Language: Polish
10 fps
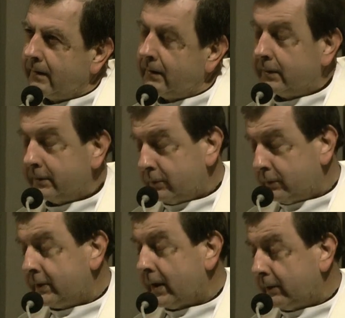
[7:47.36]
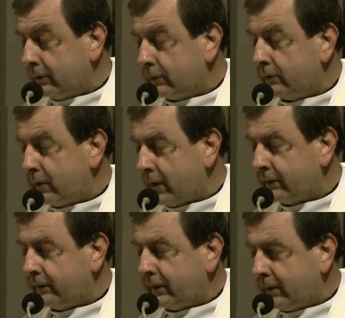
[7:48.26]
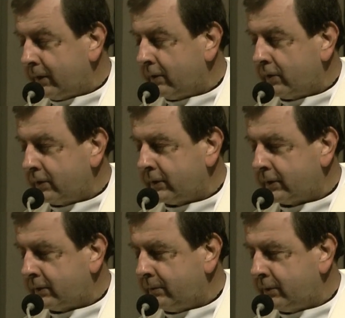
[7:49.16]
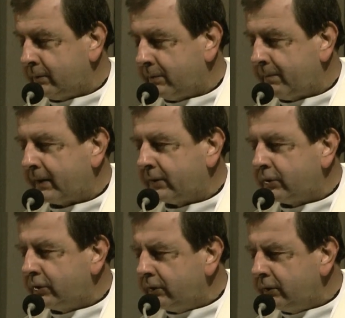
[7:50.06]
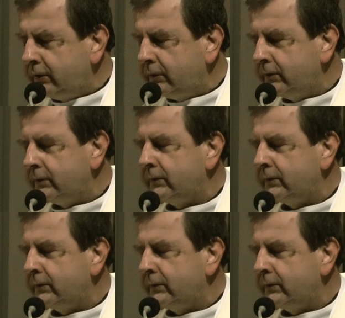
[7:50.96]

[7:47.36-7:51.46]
I Chrystus, dając Ducha Świętego, chce, żebyśmy patrzyli